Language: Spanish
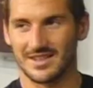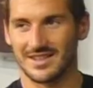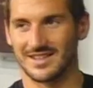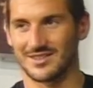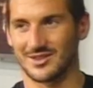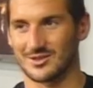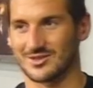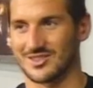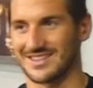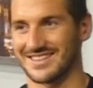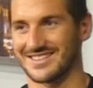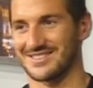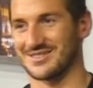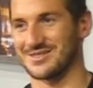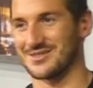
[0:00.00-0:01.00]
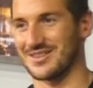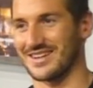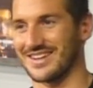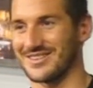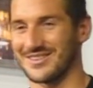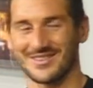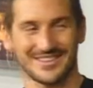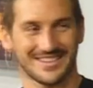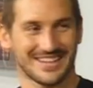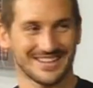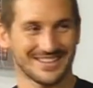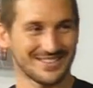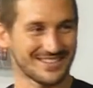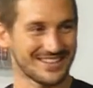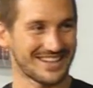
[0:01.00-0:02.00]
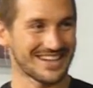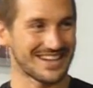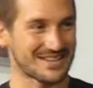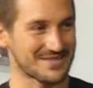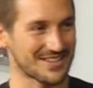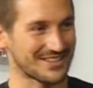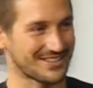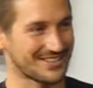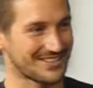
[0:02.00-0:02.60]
El doctor Lázaro Brunengo es un grande, un gran amigo.